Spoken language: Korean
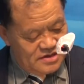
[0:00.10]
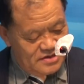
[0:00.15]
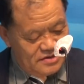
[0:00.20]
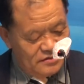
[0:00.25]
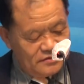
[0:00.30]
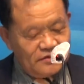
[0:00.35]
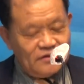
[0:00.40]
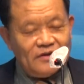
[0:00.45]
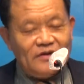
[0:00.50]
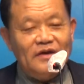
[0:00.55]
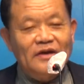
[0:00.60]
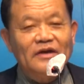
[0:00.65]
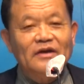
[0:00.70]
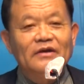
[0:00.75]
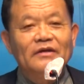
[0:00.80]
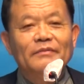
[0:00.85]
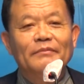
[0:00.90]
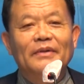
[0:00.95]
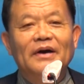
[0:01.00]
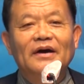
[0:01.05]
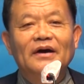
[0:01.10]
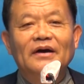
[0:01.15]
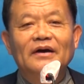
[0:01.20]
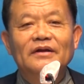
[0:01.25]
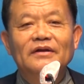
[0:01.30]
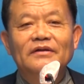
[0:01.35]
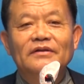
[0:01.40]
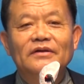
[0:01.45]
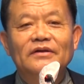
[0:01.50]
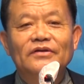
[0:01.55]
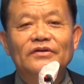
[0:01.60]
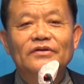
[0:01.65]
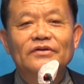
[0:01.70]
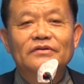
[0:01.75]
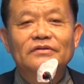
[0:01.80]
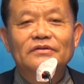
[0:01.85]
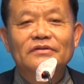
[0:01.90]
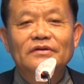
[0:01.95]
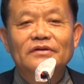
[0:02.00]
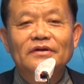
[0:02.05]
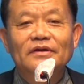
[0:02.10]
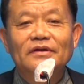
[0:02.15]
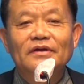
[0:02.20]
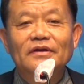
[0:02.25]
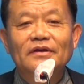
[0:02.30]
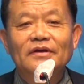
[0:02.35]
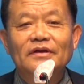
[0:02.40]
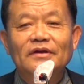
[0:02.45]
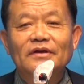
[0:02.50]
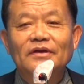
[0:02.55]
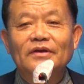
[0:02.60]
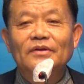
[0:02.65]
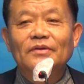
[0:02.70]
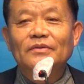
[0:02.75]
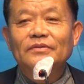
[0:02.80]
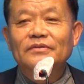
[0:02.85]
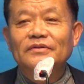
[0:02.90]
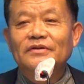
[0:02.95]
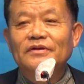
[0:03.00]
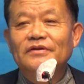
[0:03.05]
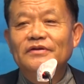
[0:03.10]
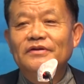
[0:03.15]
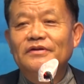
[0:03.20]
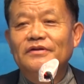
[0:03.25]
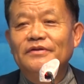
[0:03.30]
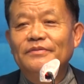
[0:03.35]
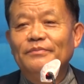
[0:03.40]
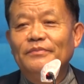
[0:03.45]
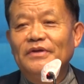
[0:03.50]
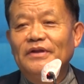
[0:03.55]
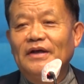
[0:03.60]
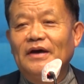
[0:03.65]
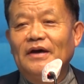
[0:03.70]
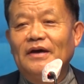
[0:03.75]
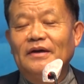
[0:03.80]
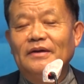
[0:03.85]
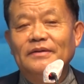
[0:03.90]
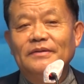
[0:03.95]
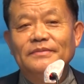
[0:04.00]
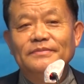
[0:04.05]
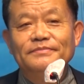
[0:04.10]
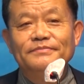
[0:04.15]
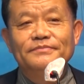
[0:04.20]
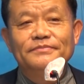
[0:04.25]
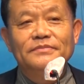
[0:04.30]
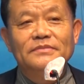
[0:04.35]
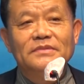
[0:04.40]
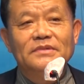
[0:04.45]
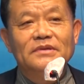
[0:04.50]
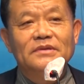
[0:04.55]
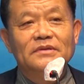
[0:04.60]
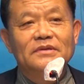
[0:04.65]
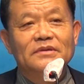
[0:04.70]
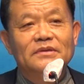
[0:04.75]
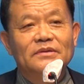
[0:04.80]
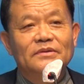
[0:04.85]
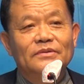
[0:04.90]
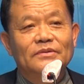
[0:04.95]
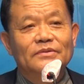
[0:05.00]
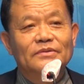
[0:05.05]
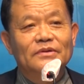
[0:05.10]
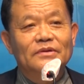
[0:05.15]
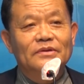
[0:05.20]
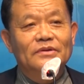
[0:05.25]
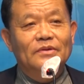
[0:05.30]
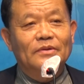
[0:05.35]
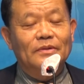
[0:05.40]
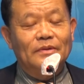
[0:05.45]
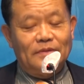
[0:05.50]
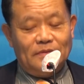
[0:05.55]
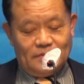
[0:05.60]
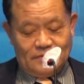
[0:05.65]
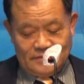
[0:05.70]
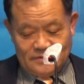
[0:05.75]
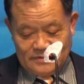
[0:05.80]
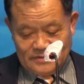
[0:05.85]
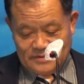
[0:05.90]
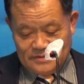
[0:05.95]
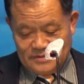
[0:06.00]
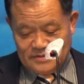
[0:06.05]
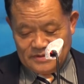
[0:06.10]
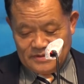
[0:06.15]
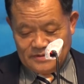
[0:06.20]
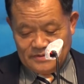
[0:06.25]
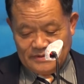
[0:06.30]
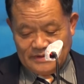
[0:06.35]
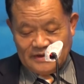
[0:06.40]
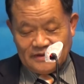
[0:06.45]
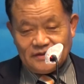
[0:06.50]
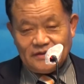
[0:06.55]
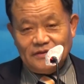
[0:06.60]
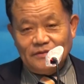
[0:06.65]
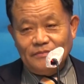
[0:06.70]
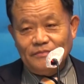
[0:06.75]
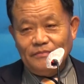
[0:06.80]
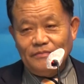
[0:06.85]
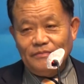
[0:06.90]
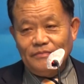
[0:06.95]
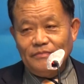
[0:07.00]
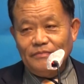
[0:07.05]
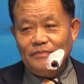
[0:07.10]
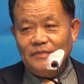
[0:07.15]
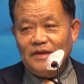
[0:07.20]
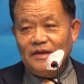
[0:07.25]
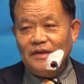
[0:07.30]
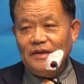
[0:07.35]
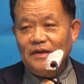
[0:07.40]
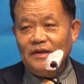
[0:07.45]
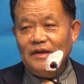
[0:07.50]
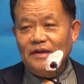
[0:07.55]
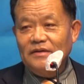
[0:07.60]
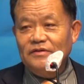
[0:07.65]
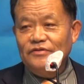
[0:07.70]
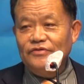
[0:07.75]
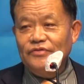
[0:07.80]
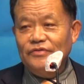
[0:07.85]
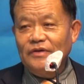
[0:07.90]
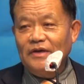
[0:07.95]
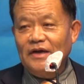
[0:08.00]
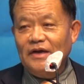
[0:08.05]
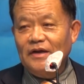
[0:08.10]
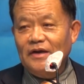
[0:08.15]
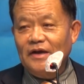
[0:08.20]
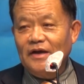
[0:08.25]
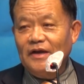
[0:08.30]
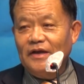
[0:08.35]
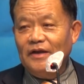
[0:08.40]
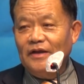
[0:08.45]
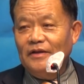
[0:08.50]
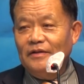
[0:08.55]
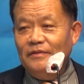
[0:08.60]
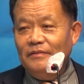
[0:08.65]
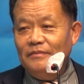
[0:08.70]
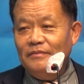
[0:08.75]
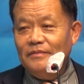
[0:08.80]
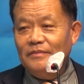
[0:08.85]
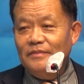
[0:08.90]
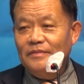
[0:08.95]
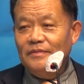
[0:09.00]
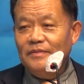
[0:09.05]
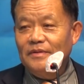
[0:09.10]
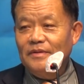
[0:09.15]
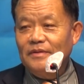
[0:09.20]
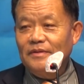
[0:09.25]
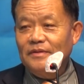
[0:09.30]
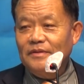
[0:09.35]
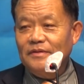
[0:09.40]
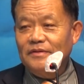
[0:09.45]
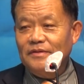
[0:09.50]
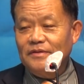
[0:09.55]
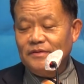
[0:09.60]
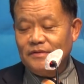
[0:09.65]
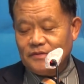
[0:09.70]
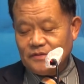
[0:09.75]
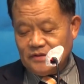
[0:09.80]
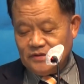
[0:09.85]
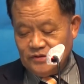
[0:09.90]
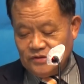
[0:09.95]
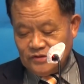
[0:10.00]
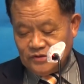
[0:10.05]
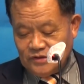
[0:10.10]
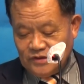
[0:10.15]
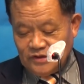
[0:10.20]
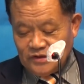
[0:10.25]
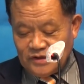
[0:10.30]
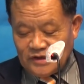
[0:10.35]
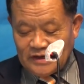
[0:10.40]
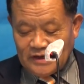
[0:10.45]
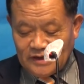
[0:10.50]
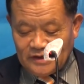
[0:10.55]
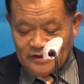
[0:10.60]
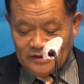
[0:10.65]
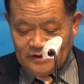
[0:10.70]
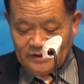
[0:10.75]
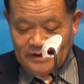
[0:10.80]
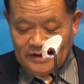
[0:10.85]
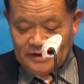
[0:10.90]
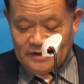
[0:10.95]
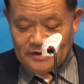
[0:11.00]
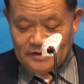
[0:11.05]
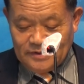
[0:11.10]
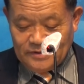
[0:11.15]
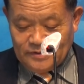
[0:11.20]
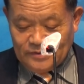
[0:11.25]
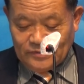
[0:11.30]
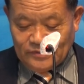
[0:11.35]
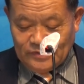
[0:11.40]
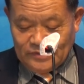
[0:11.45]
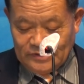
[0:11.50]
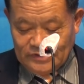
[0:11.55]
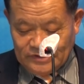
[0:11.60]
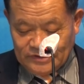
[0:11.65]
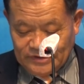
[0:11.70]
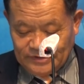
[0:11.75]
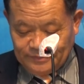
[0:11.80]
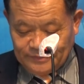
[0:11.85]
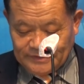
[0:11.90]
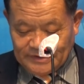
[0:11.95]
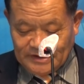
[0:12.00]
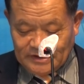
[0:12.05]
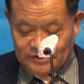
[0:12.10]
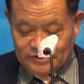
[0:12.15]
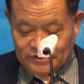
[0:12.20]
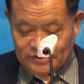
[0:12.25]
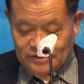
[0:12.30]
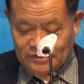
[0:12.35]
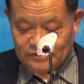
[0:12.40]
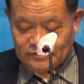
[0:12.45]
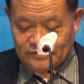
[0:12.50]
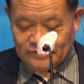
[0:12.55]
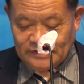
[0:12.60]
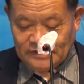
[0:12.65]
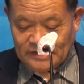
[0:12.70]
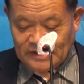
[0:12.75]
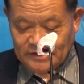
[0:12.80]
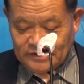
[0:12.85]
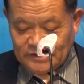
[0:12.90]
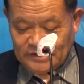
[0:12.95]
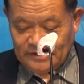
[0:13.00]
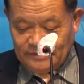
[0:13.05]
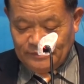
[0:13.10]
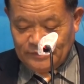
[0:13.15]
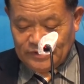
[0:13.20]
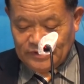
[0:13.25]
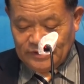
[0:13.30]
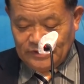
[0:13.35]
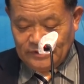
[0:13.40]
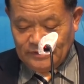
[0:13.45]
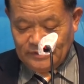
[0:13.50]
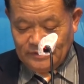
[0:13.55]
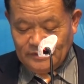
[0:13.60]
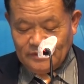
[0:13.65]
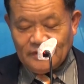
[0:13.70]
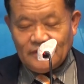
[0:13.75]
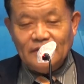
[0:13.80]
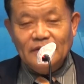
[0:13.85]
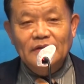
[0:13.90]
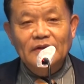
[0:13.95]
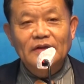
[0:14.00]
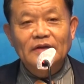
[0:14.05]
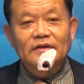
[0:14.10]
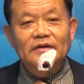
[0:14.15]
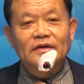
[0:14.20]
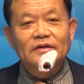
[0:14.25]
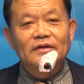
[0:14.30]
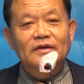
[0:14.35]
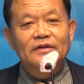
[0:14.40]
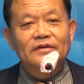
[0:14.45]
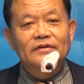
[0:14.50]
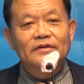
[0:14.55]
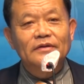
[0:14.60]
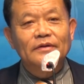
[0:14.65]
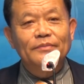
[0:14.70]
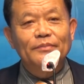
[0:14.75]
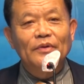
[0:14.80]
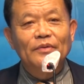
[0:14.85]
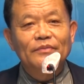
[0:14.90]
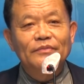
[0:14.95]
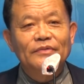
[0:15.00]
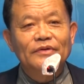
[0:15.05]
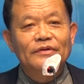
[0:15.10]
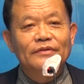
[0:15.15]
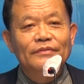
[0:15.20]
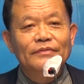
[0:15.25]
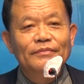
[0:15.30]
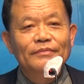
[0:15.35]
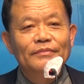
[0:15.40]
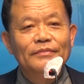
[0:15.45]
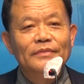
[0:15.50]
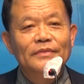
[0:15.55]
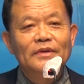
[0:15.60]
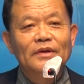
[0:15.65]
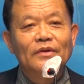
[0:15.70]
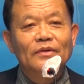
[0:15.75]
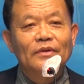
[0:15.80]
성경에는 많은 기적들이 기록되어 있습니다. 오늘도 많은 네, 그 중에 하나인 그 기적이 일어났는데 오늘 14절을 우리 다시 한번 찾아서 본문